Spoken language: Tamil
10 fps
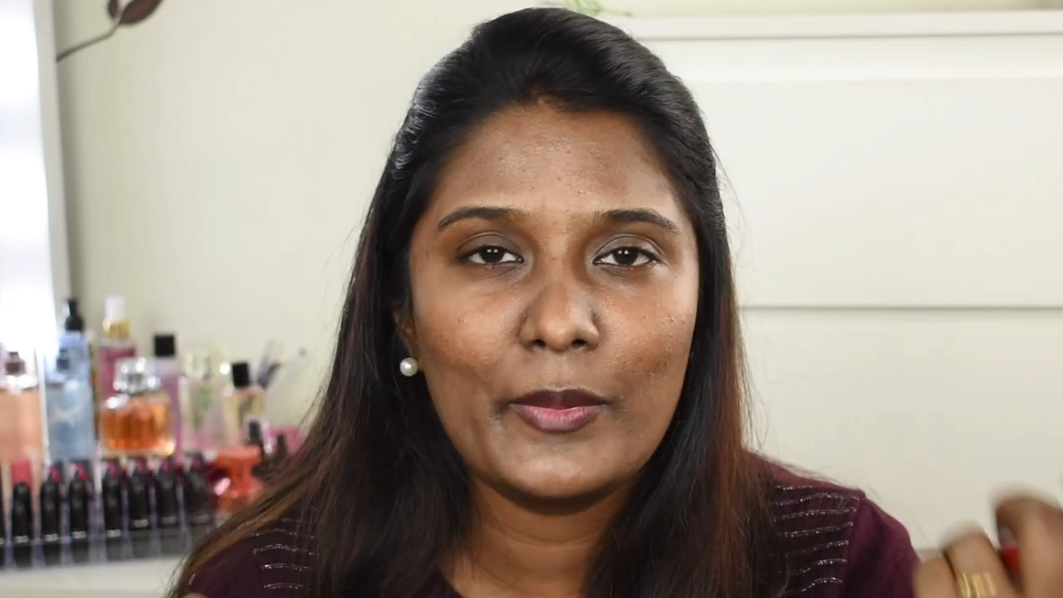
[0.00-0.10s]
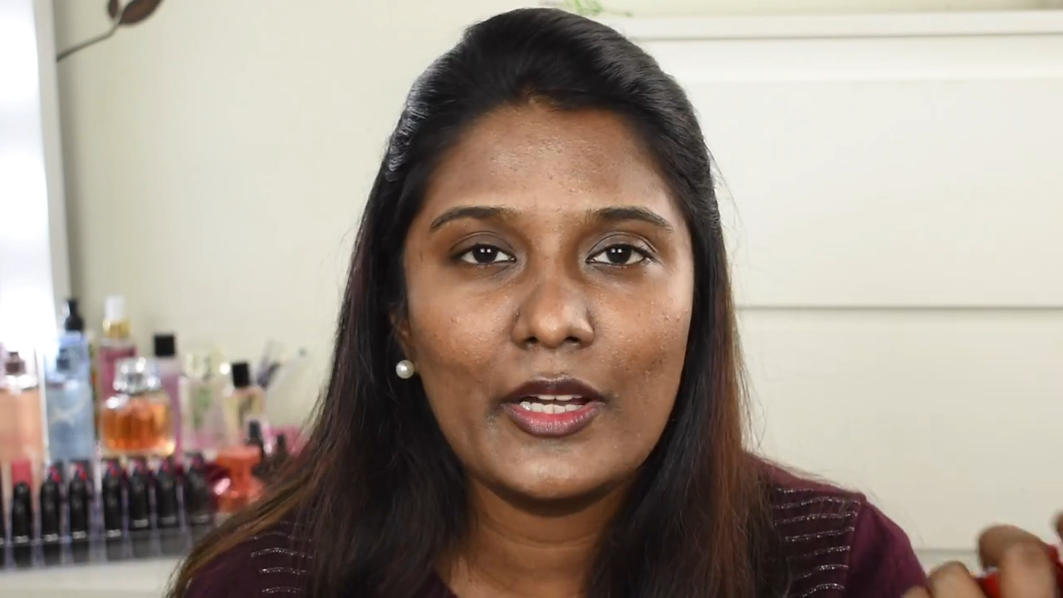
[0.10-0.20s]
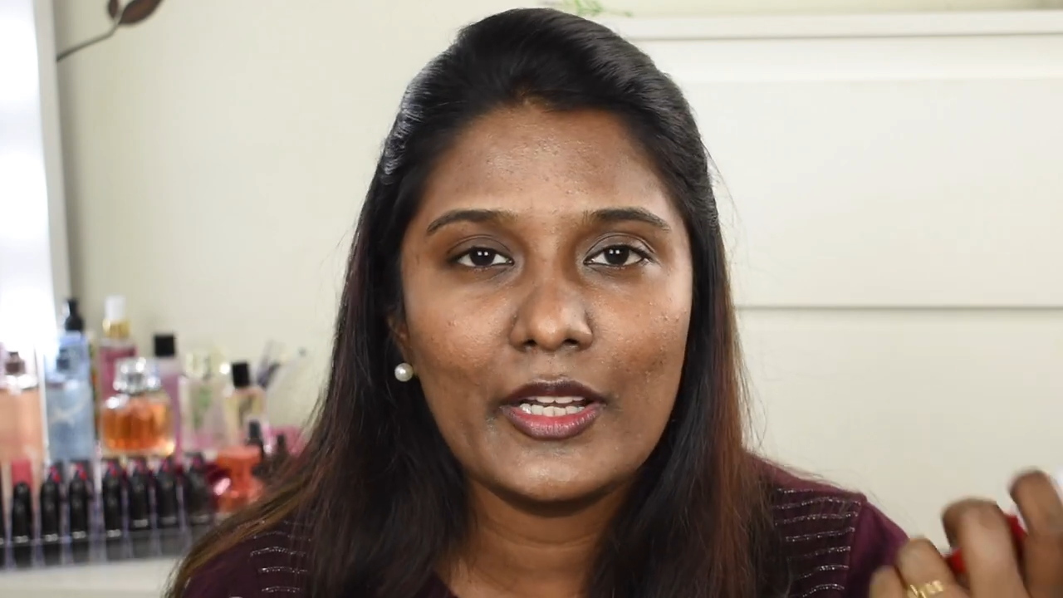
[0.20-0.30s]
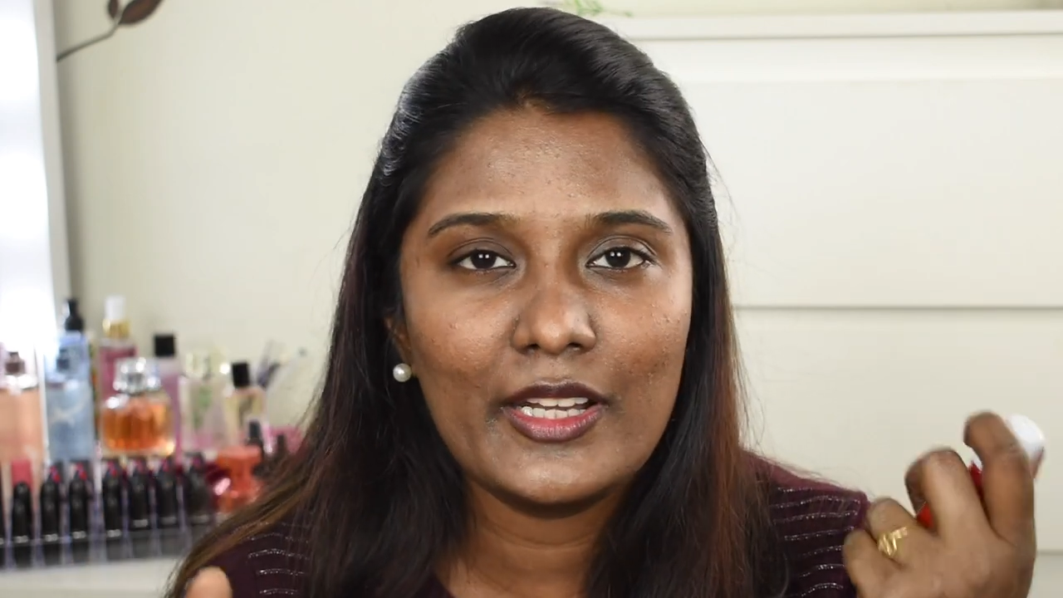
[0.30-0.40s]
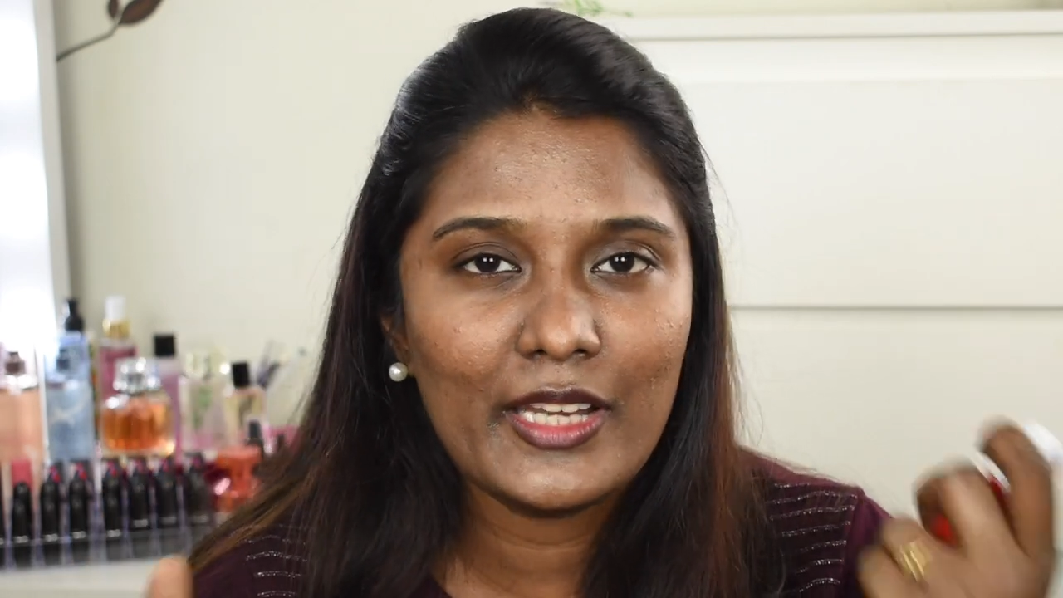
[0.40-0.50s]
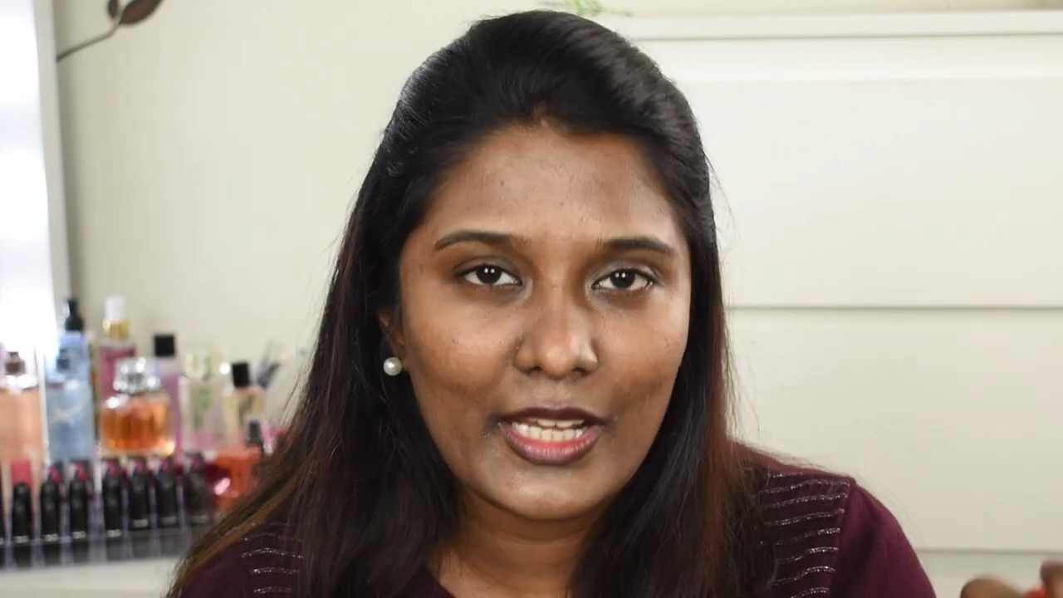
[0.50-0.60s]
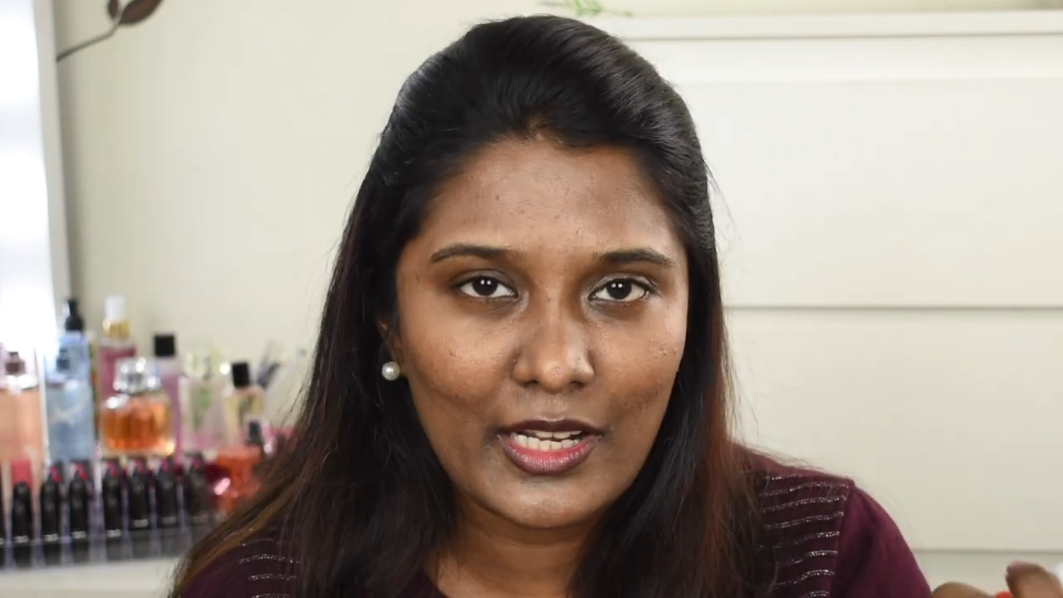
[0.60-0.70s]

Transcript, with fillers: பர்கண்டி